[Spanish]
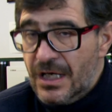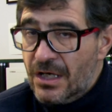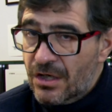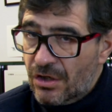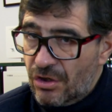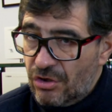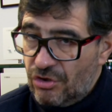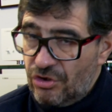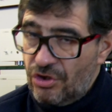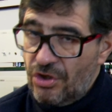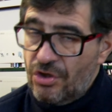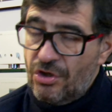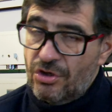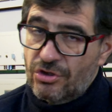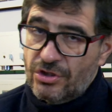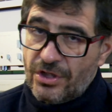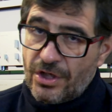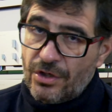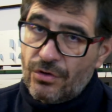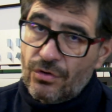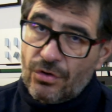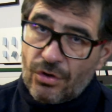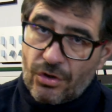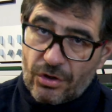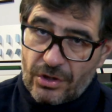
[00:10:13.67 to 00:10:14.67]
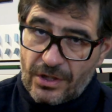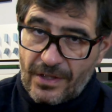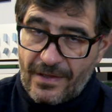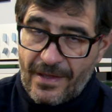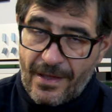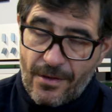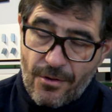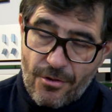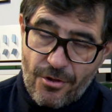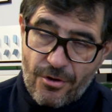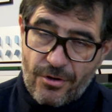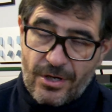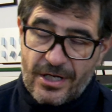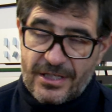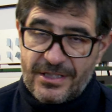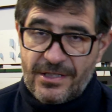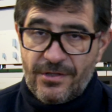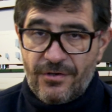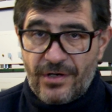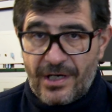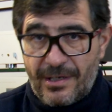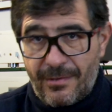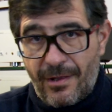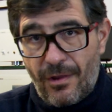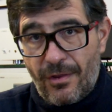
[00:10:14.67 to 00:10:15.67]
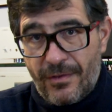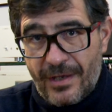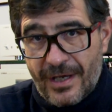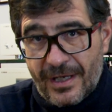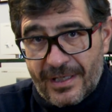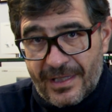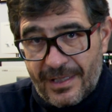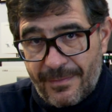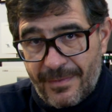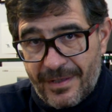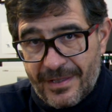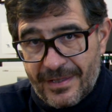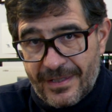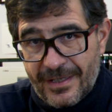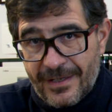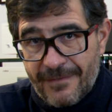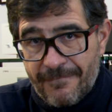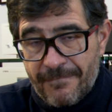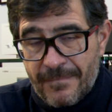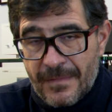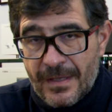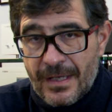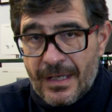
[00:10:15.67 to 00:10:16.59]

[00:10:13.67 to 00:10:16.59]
con todo os dejo un corte de audio que ha sido grabado directamente